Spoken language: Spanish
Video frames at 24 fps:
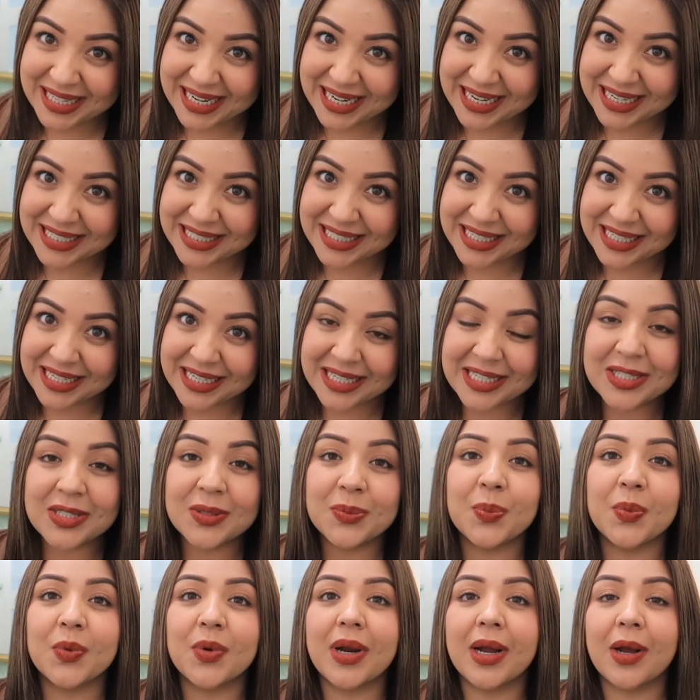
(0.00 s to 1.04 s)
gracias
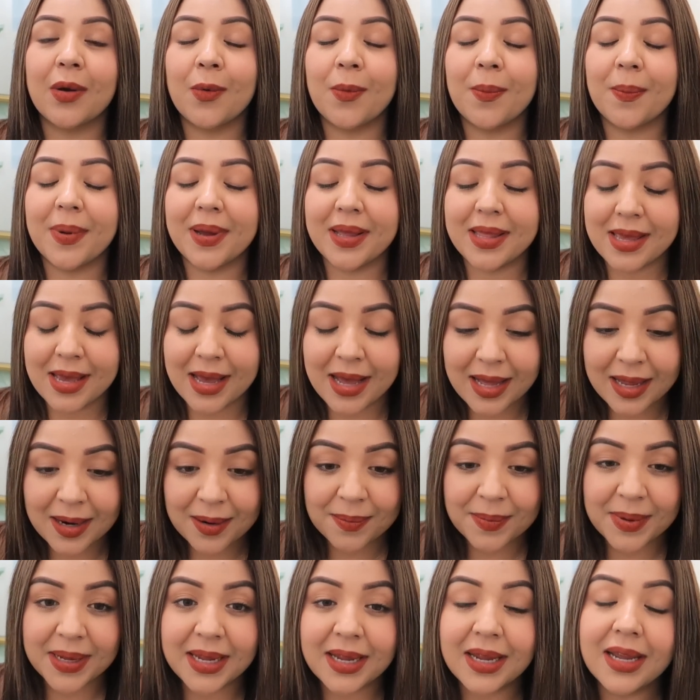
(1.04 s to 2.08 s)
por
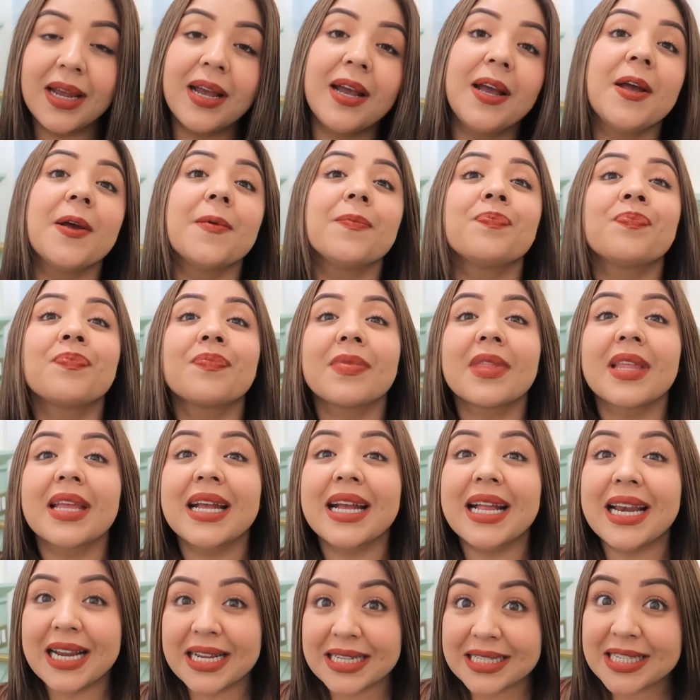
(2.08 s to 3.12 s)
acompañarme.
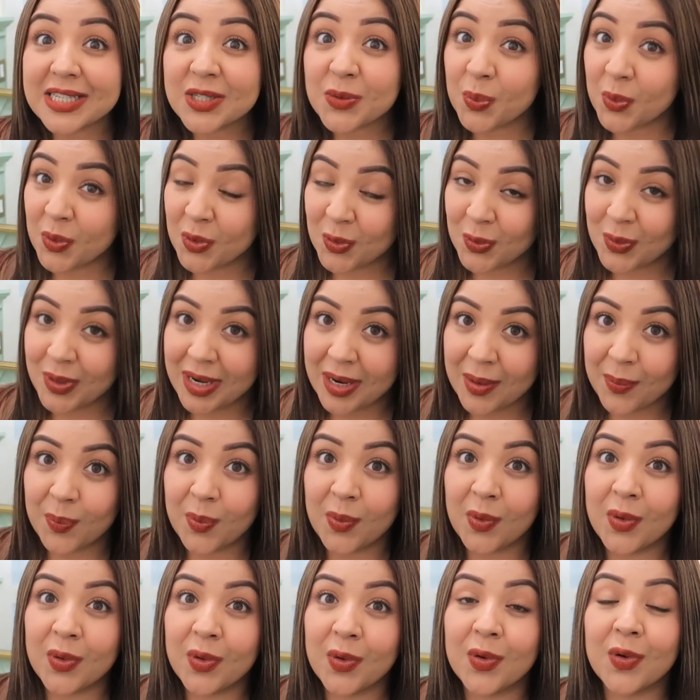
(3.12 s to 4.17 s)
Gracias por todo el
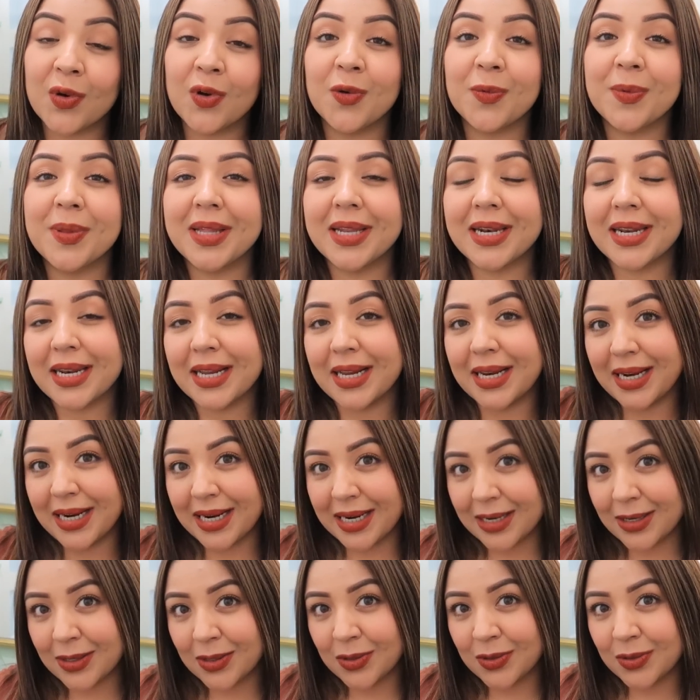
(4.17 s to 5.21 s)
apoyo. No olviden
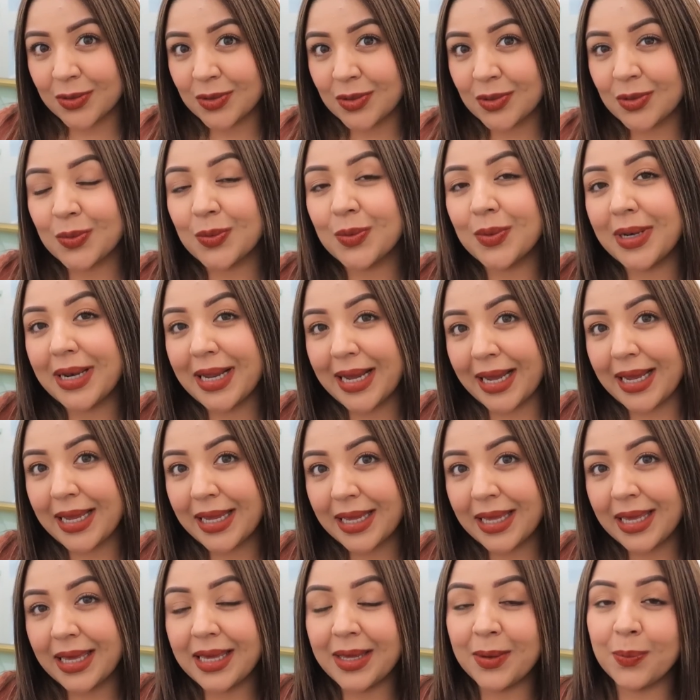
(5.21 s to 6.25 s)
regalarnos un
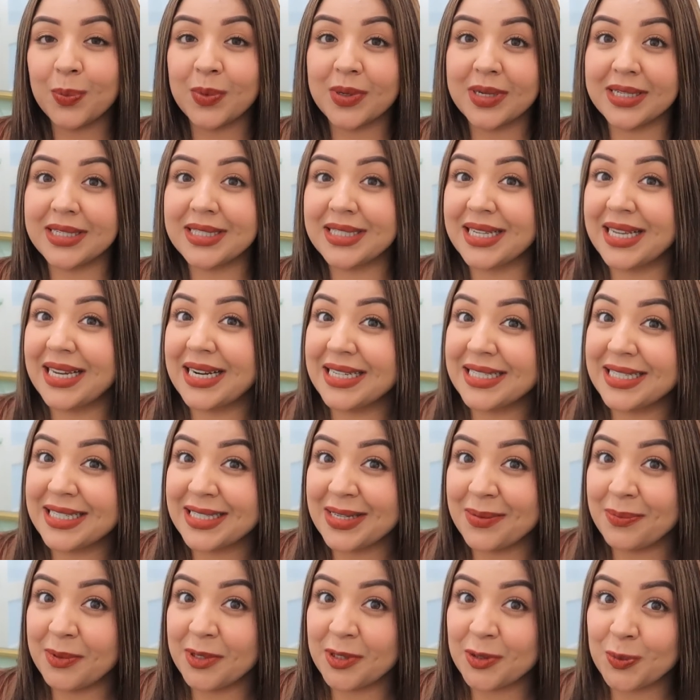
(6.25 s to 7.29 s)
like y pues gracias
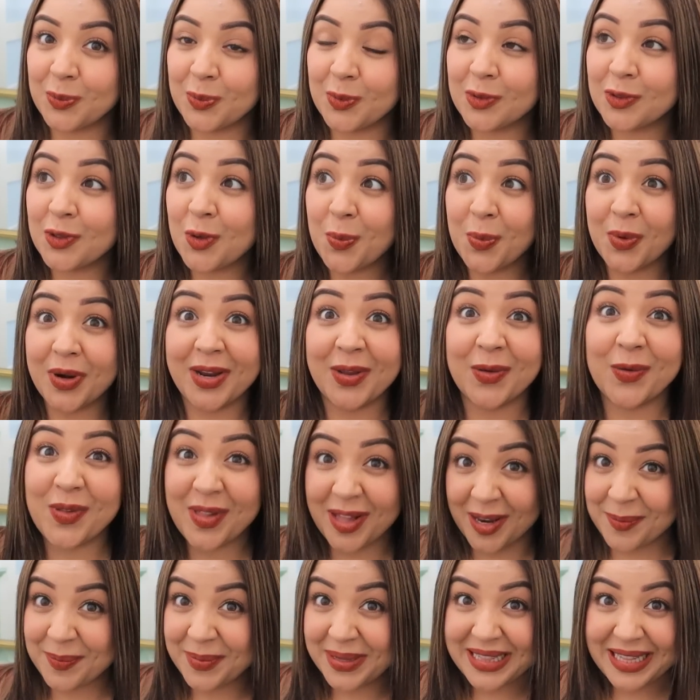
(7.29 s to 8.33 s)
a mi esposo por
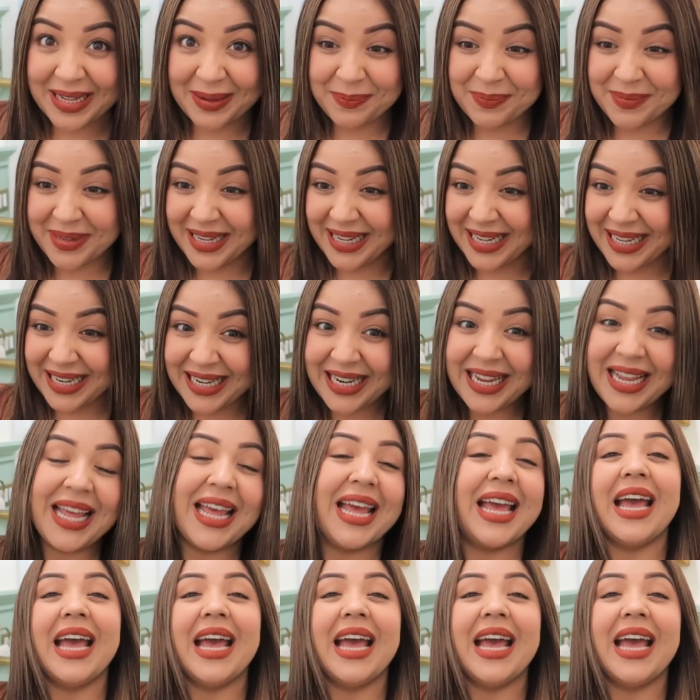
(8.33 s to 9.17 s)
ayudarme también